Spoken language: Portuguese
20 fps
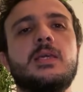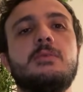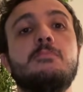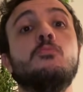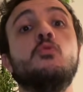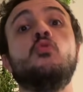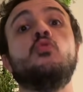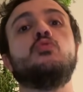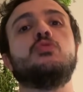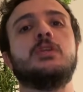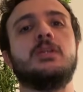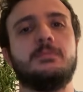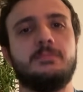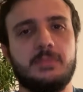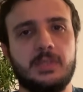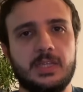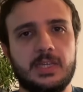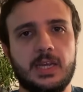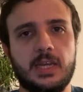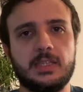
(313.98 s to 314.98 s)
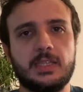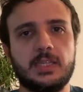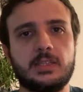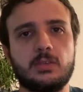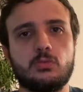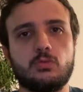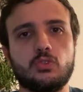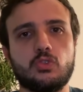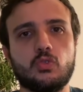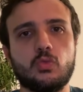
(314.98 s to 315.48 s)
imunda né, que ele
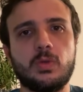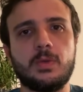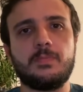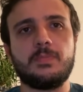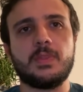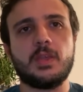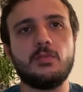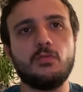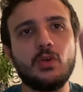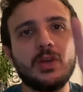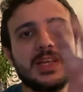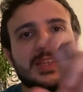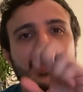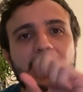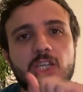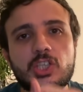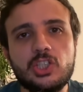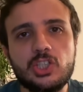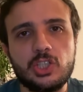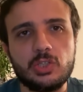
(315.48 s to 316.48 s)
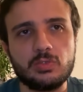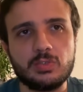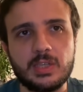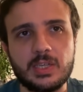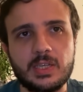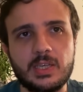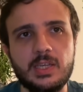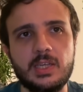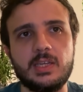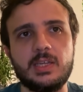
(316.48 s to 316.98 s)
tenta construir. Vou ler trechinhos
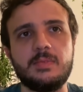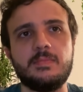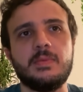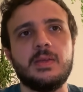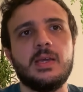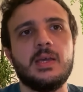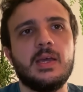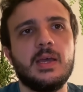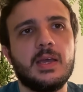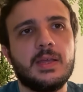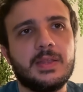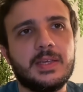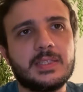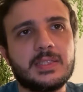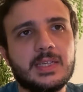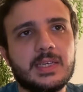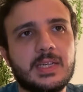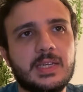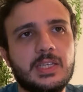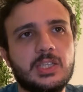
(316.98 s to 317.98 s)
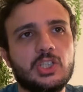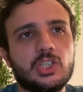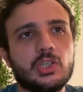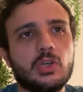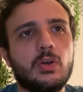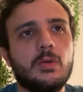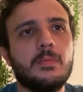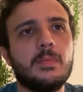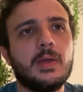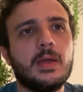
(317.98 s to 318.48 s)
aqui né, dessa
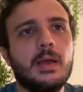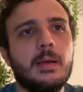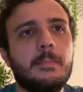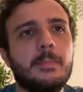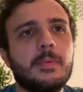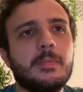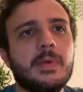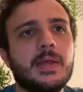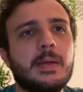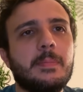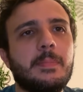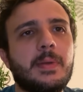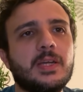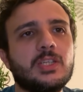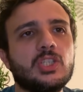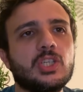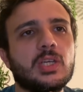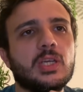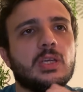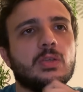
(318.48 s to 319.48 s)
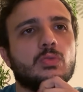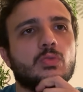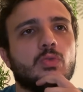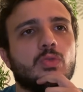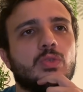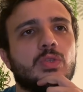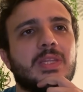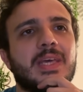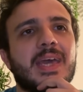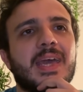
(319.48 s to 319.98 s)
crítica. Ó. Primeira parte aqui
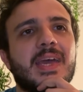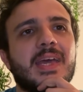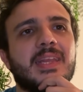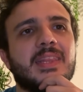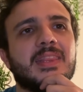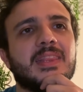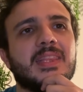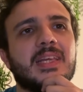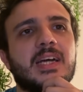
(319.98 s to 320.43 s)
do Der